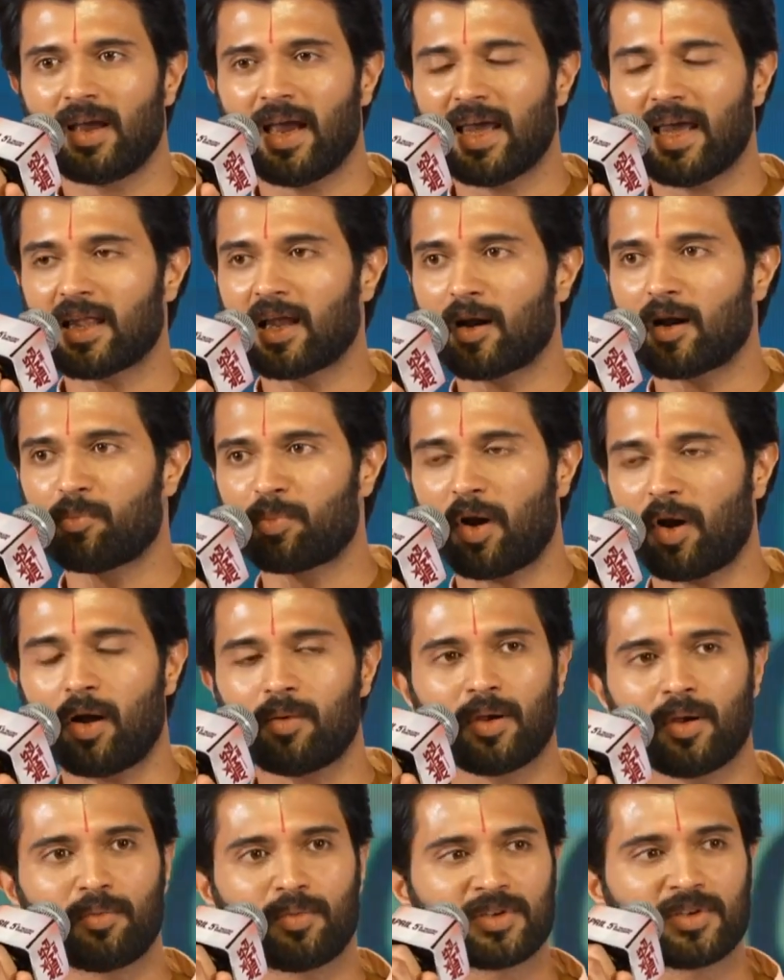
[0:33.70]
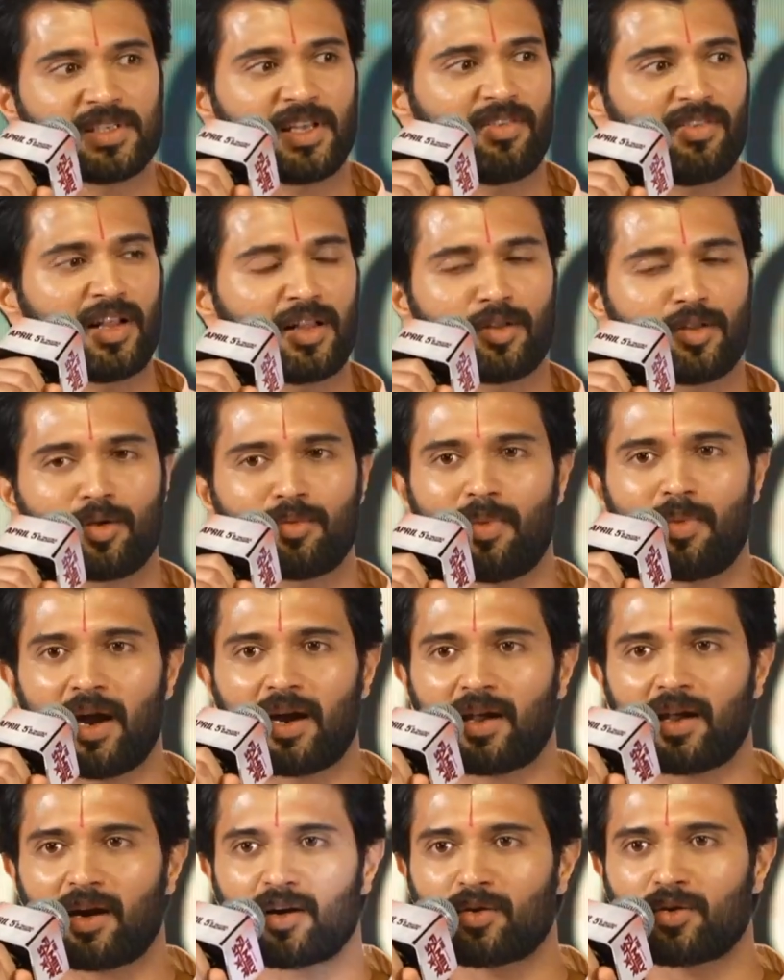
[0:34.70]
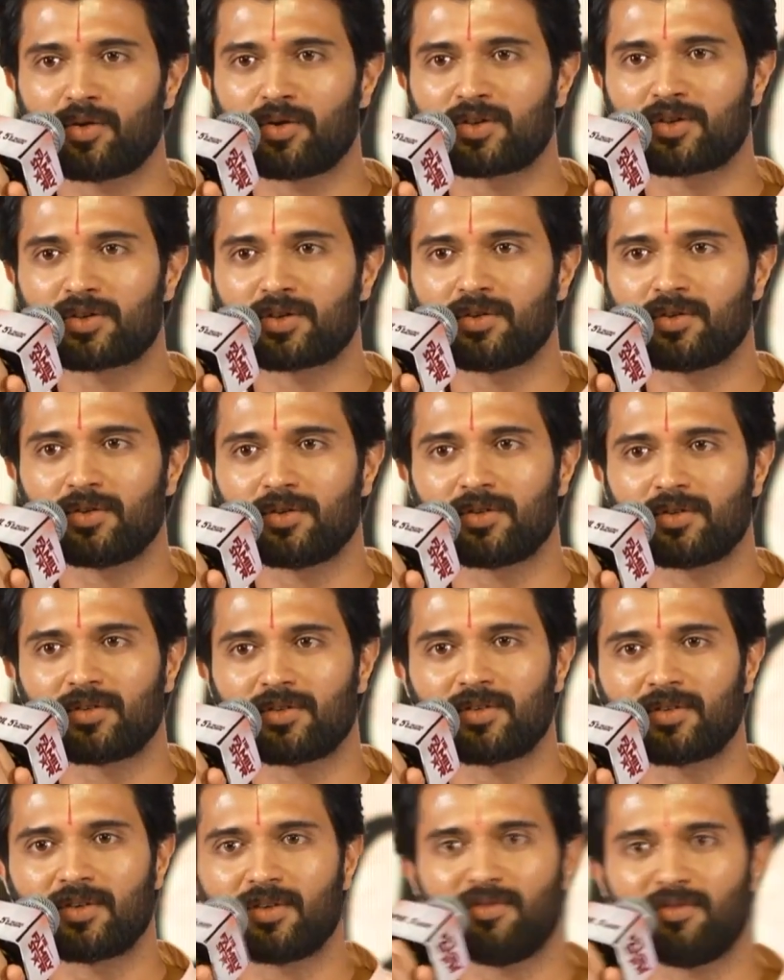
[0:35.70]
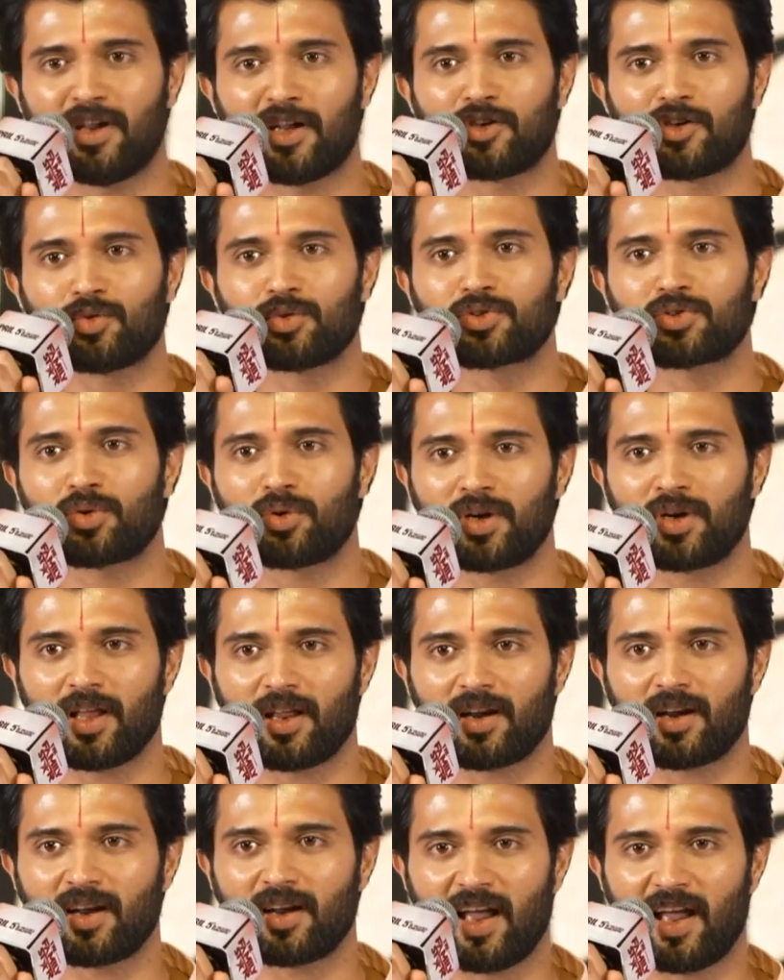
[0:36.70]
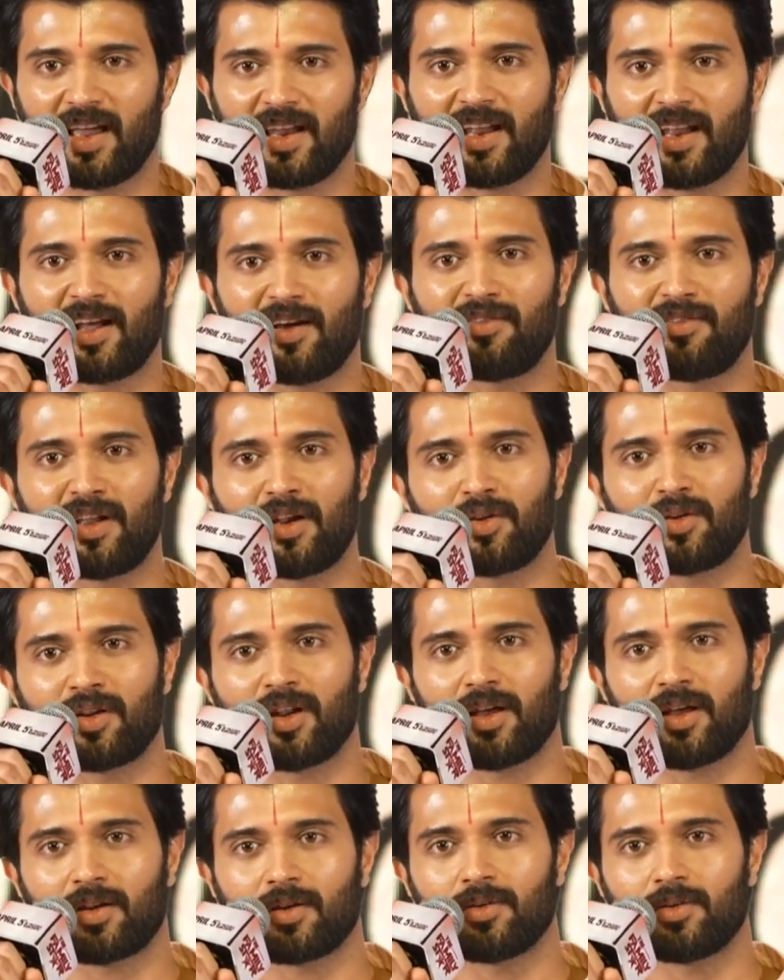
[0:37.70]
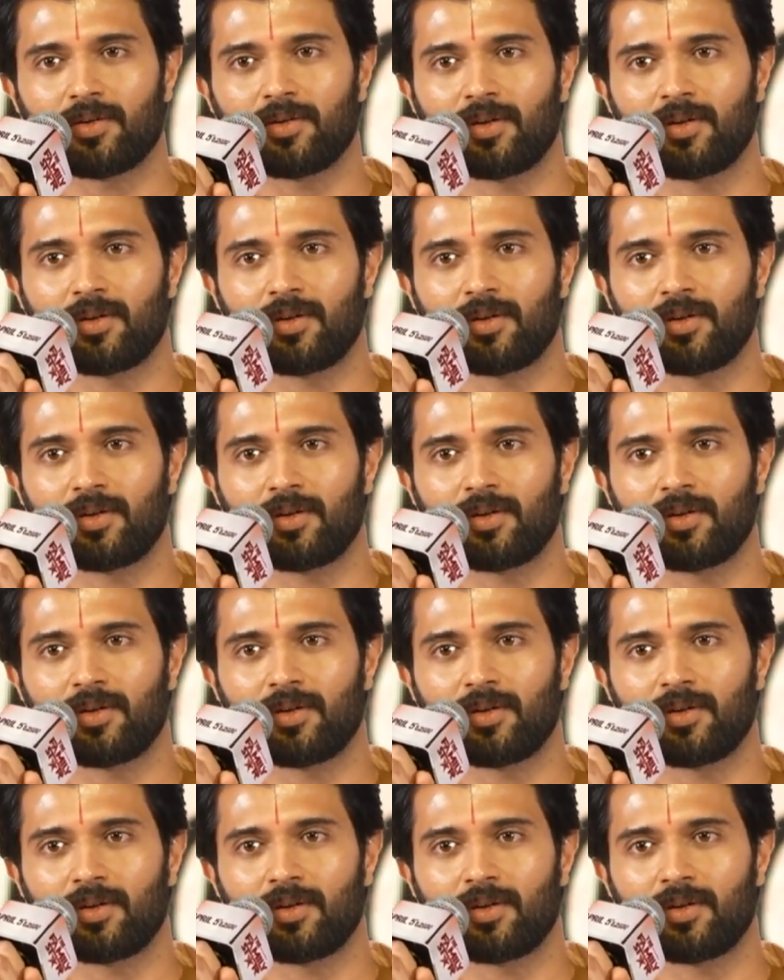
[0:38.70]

ఏదైనా ప్రాబ్లం వస్తే వీళ్ళతో మాట్లాడుకోవచ్చు వీళ్ళు చూసుకుంటారు నా వెనుక వీళ్ళు ఉన్నారు